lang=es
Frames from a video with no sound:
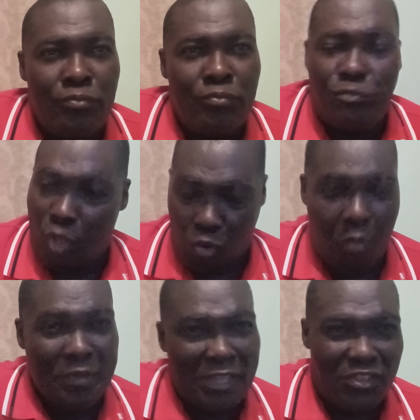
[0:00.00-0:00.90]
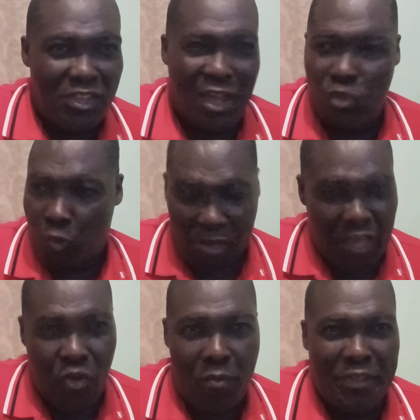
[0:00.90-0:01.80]
De lo que me están tirando,
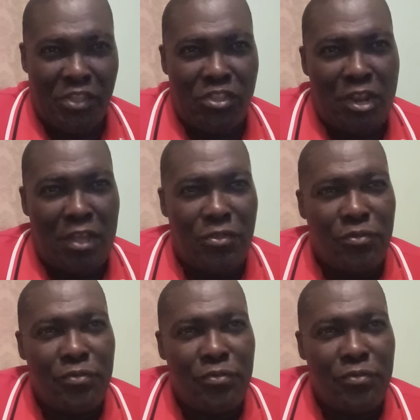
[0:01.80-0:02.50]
cualquiera lo que me estén tirando.